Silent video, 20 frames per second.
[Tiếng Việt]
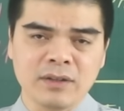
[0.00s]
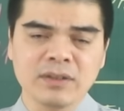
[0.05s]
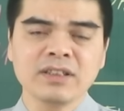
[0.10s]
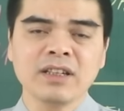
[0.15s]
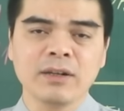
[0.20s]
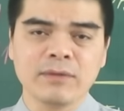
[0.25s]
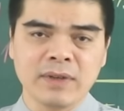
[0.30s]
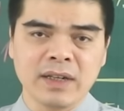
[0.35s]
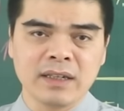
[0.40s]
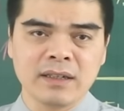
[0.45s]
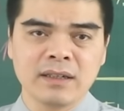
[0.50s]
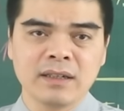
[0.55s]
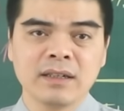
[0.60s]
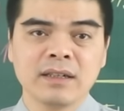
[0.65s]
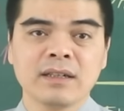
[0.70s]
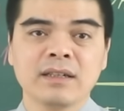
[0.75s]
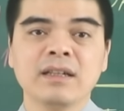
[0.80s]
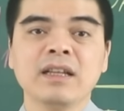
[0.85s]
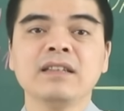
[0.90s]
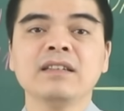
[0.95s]
nó trợ vận
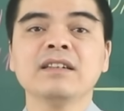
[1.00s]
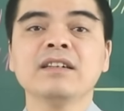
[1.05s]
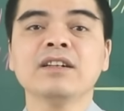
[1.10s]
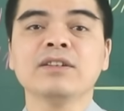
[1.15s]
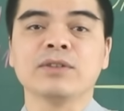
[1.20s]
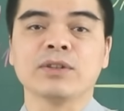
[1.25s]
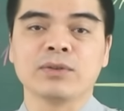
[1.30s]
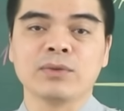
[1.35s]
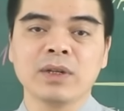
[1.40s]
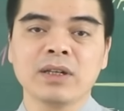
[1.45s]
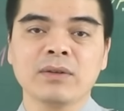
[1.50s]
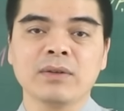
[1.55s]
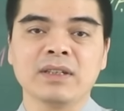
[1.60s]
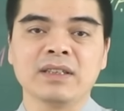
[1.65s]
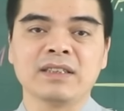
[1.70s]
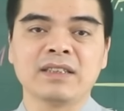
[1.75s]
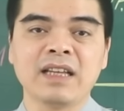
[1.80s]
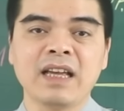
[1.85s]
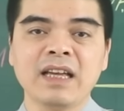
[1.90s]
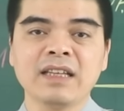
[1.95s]
nên những người tuổi Tuất
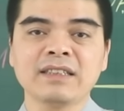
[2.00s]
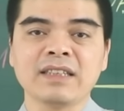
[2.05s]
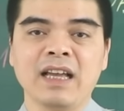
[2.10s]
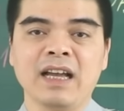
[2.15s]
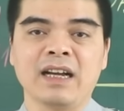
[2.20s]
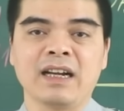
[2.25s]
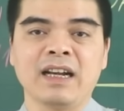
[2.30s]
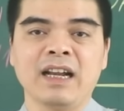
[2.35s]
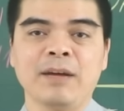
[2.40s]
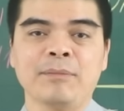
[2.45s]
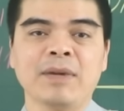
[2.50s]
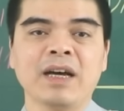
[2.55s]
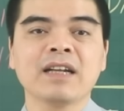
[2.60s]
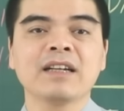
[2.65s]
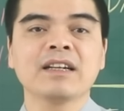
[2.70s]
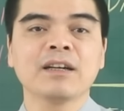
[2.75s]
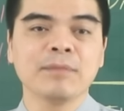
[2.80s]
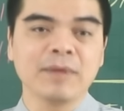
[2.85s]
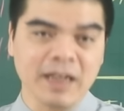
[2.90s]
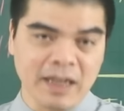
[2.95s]
còn dễ dàng làm
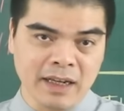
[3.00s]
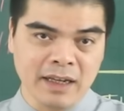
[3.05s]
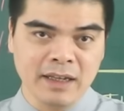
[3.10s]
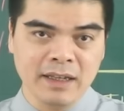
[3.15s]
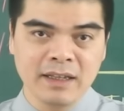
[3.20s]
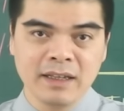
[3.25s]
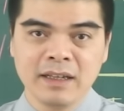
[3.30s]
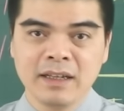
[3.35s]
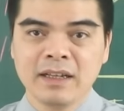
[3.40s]
ăn khấm khá.